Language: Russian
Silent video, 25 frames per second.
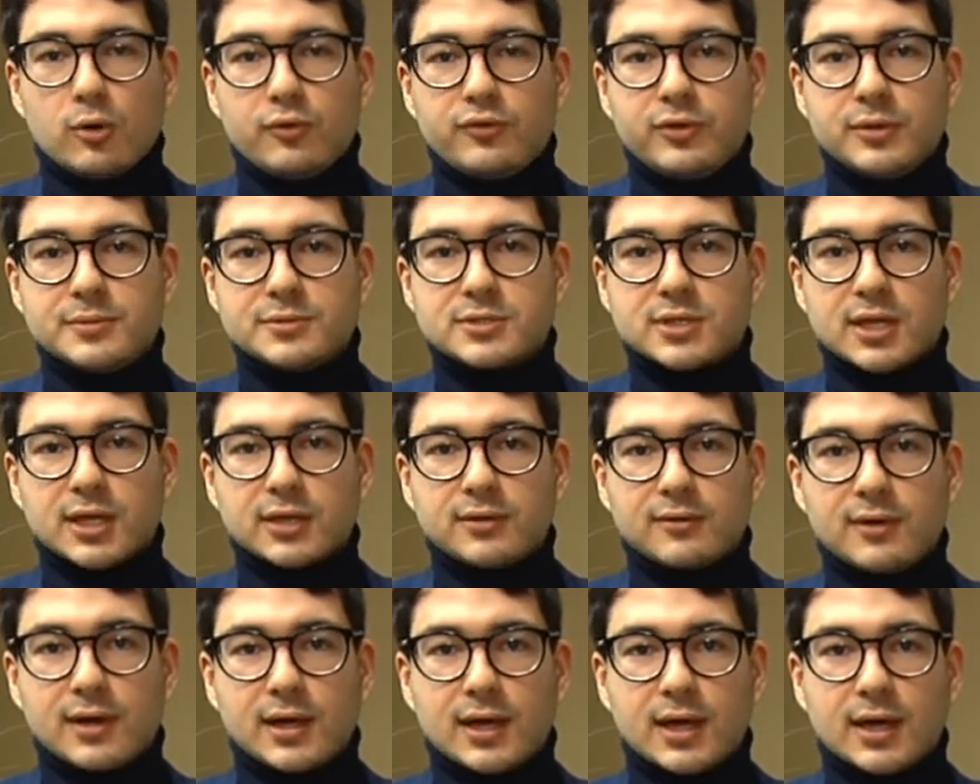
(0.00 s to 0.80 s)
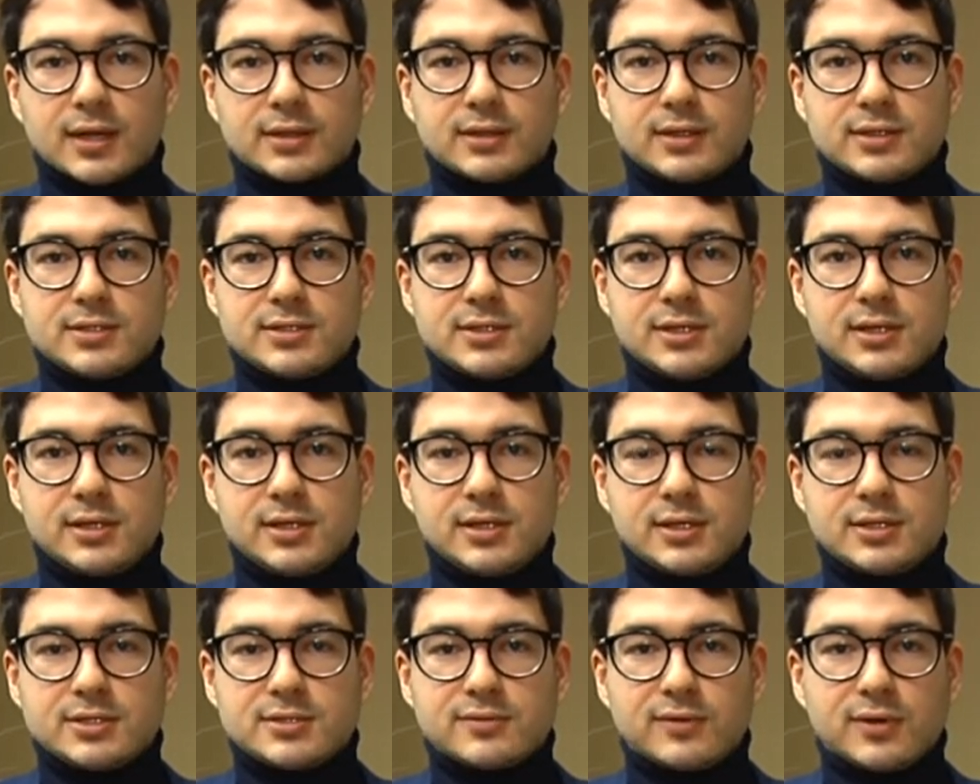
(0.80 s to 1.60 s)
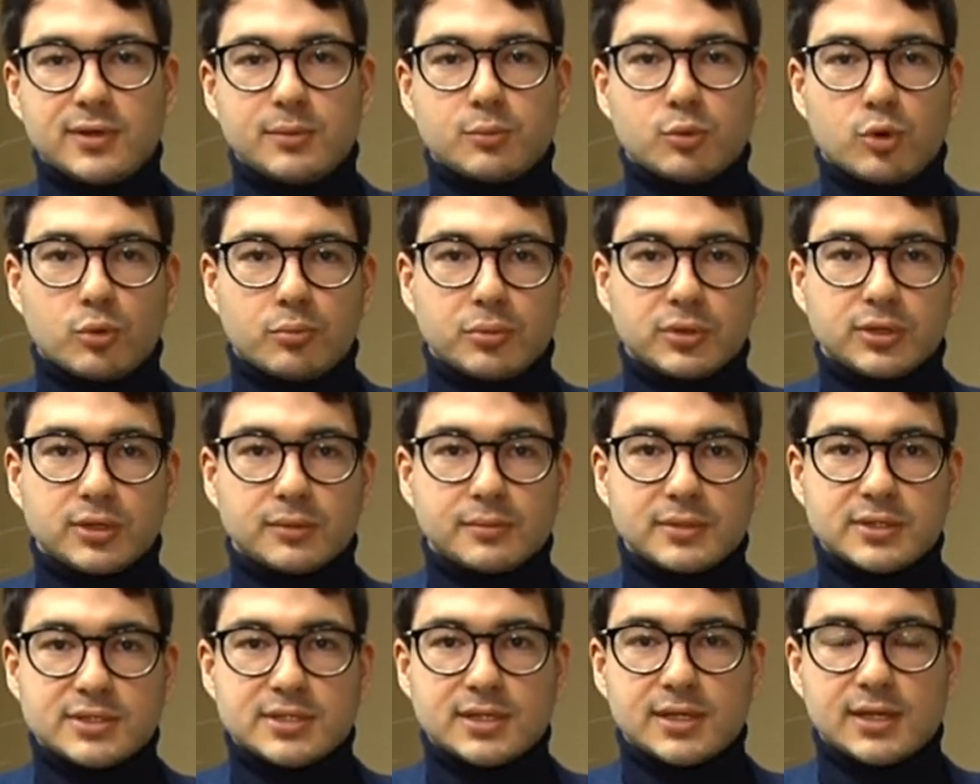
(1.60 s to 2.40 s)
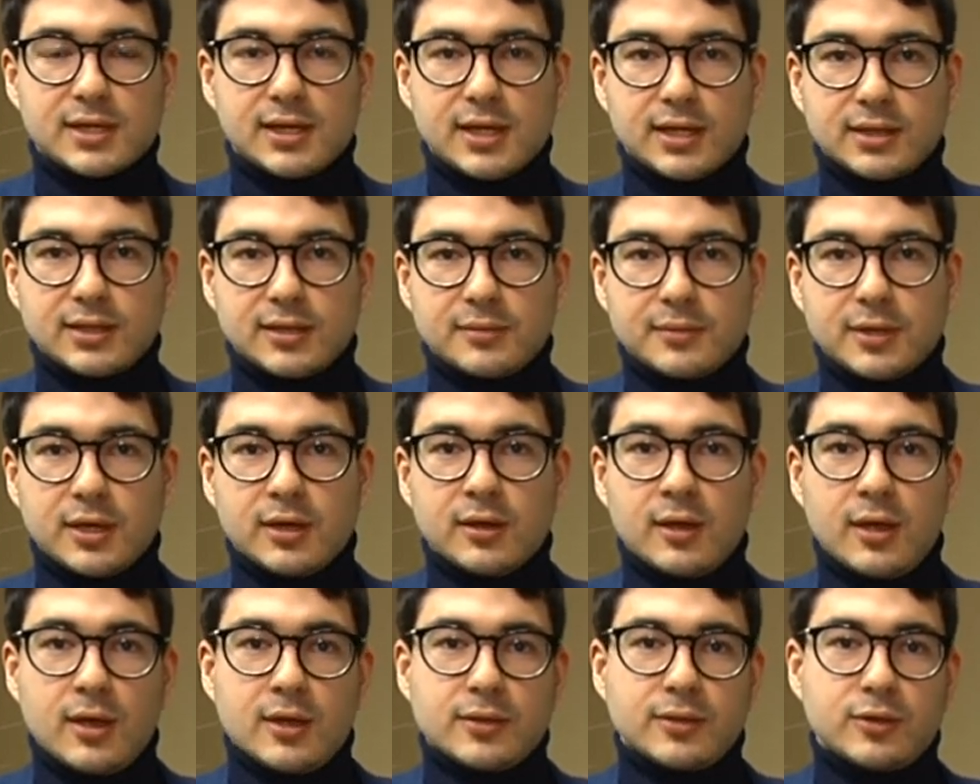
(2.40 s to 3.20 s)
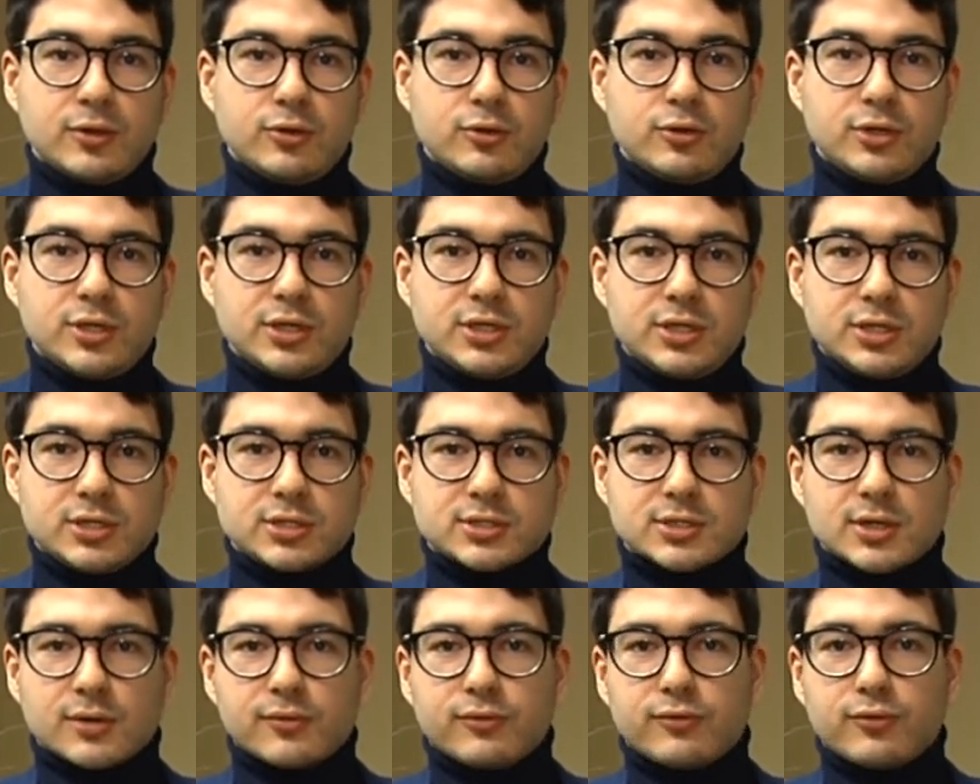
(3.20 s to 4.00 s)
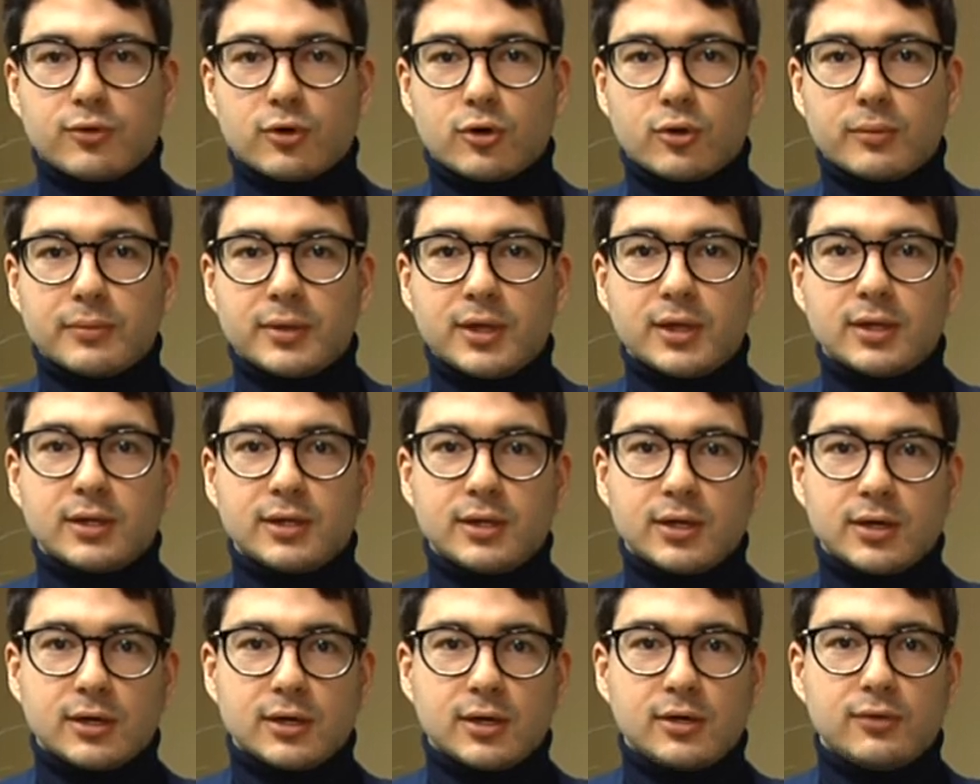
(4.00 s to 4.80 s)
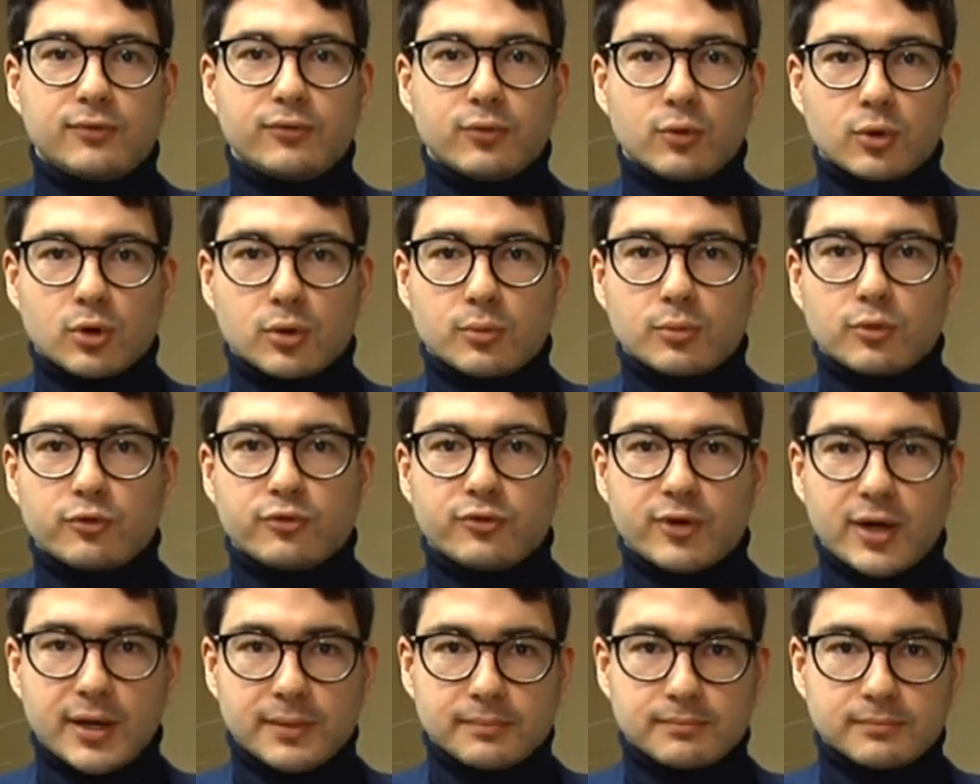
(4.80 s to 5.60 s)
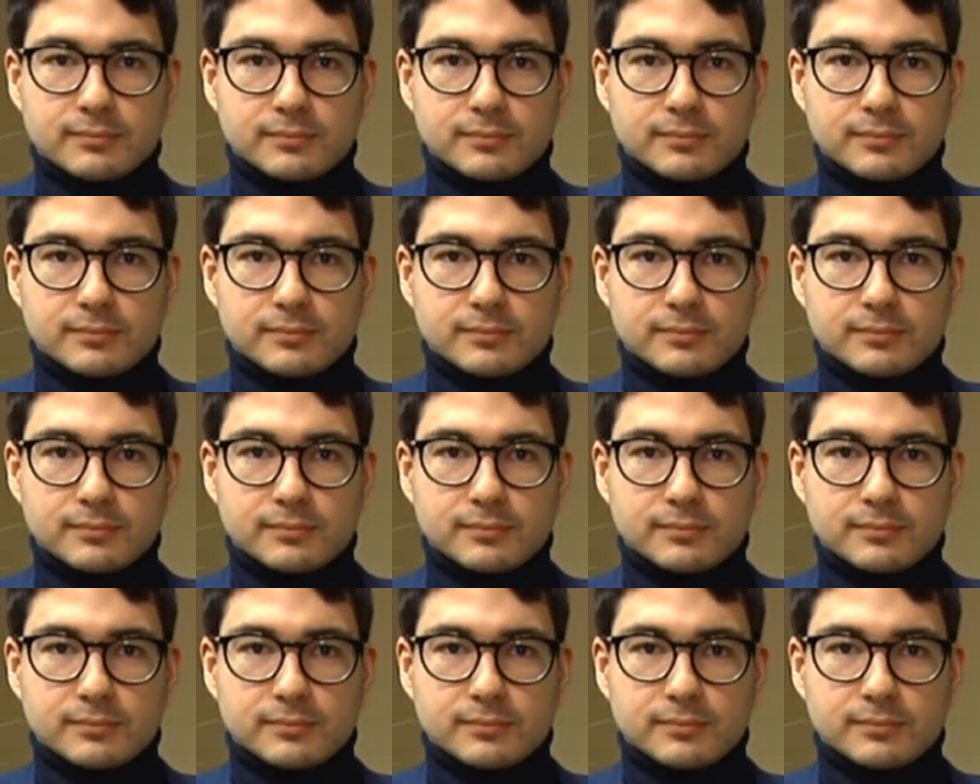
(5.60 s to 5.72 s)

Уфимские адвокаты делились своим опытом и секретами на юридическом форуме «Легаль Форум Уфа».